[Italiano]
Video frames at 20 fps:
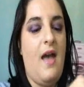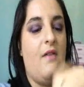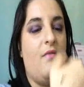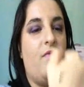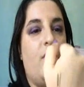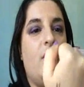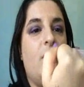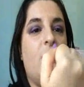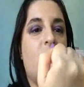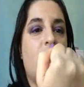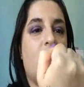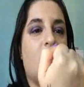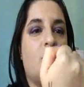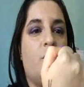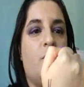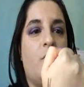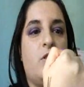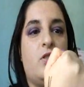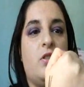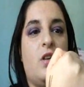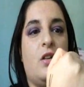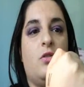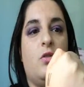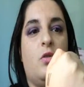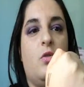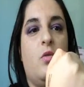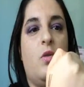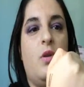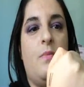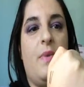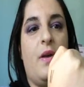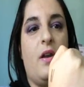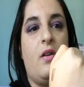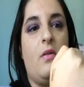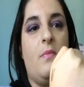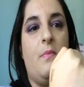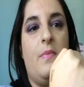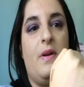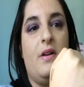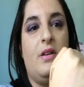che ve l'ho già sbocciato qui per
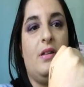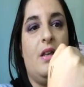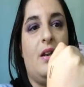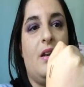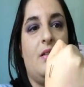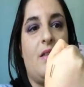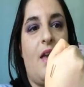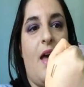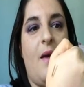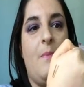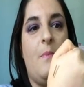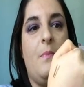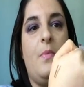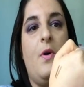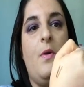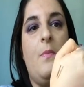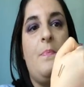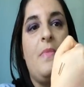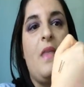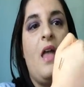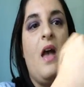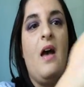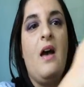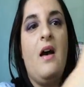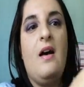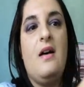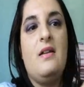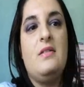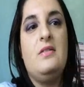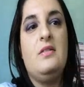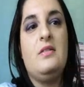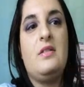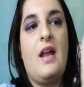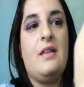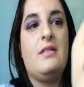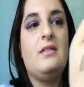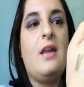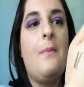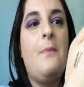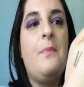non perdere tempo, eh, si
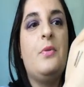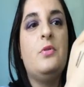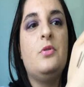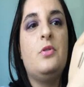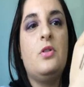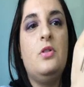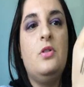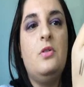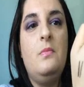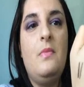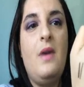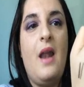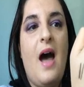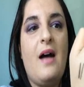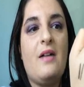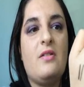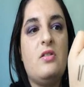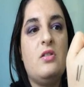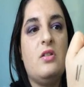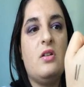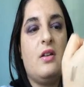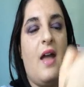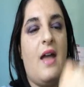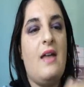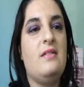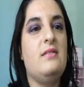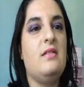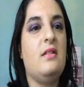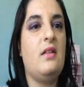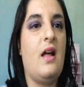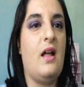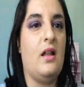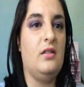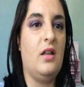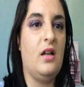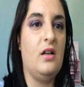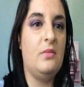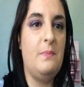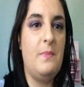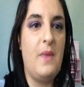tratta appunto di un blush che si
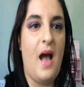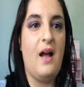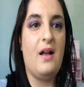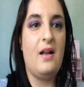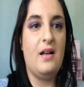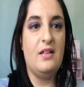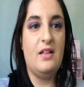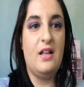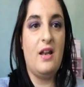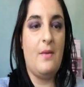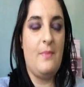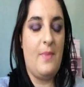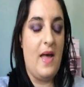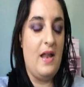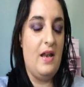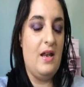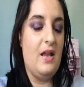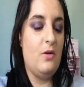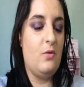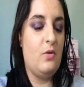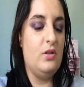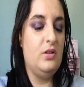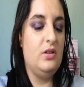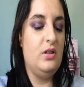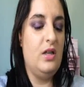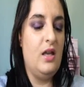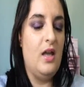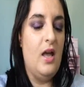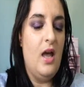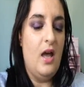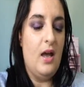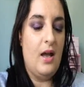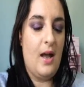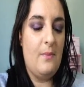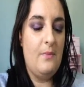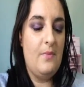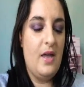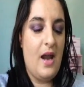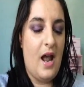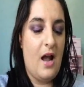adatta al al pH della pelle quindi
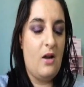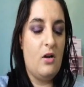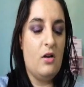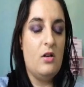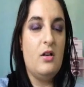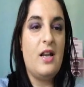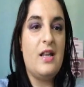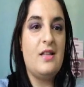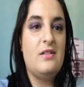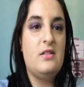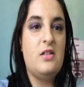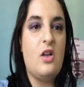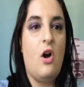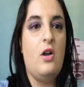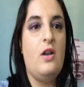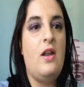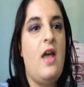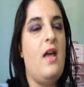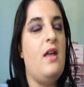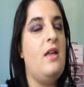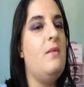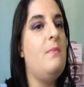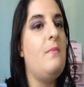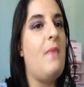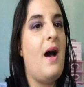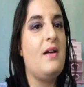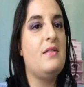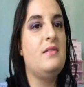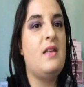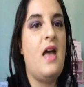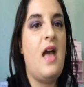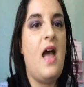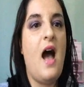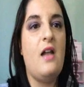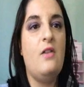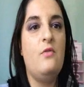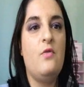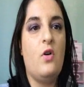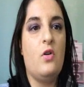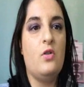cambierà colorazione in base
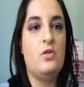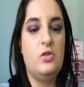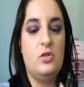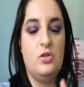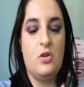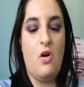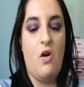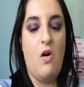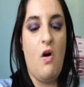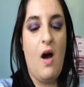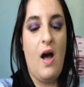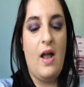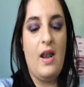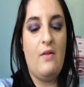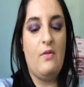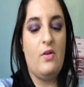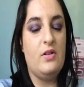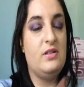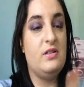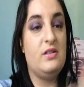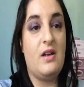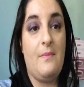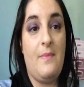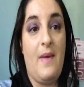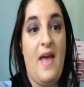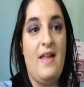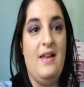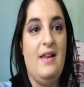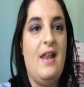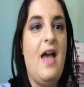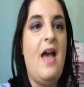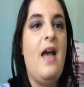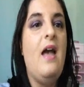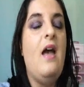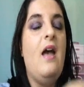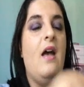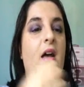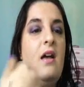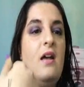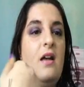al vostro, alla vostra pelle
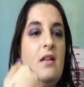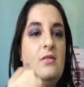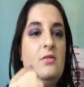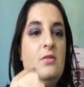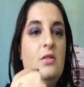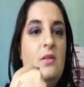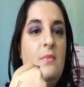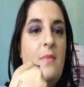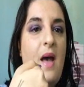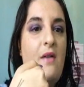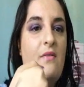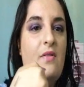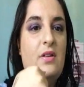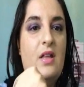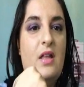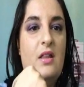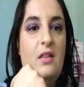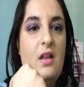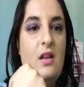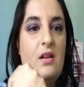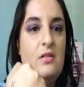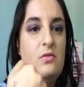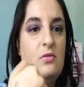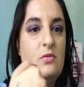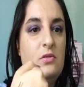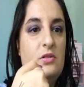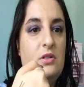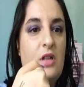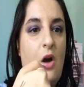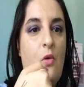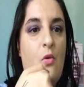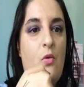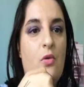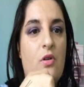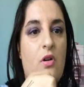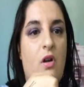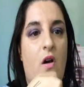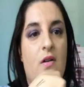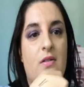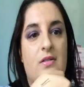eh, su di me vedete risulta un
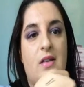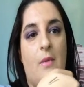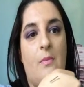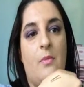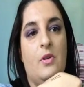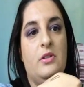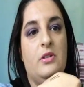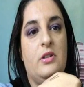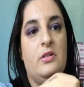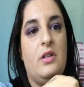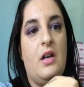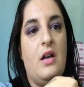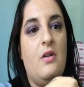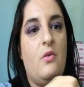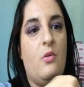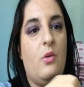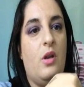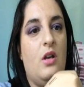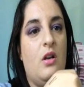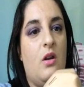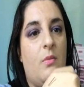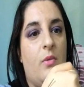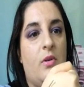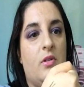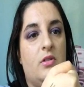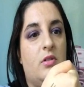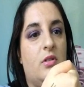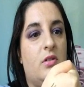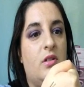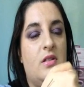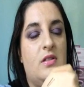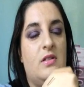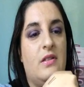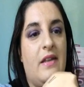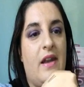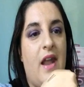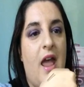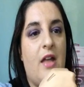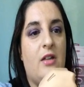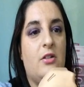rosa molto tranquillo molto
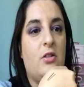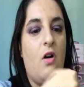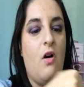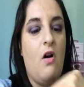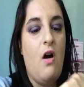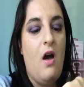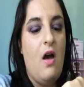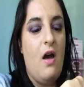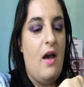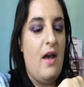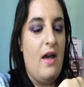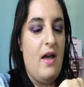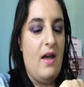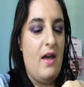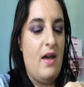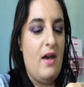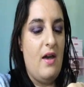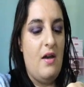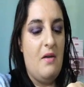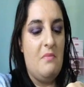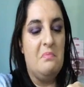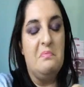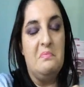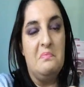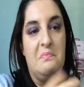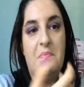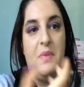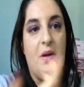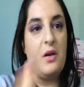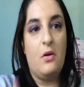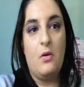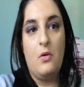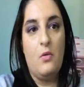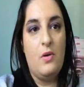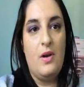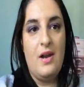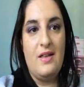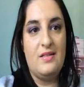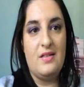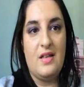discreto eh, per
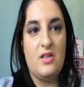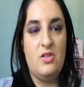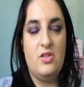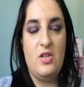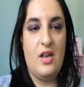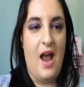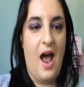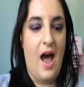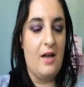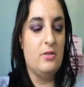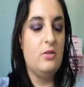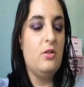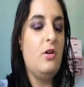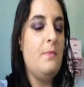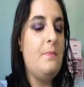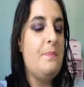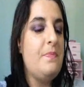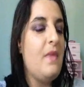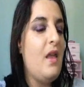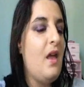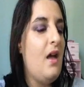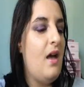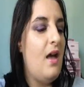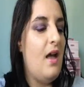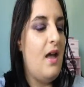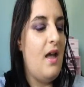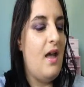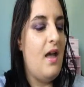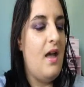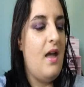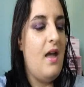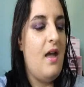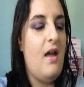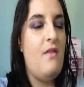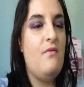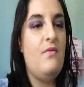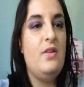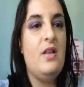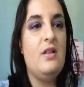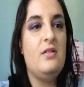nulla esagerato
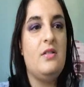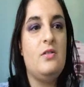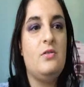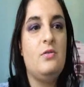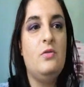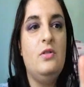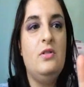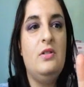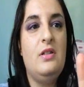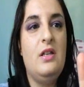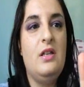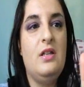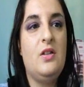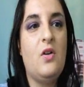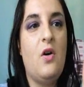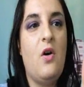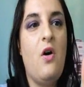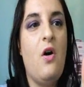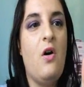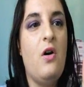e vedete sul dito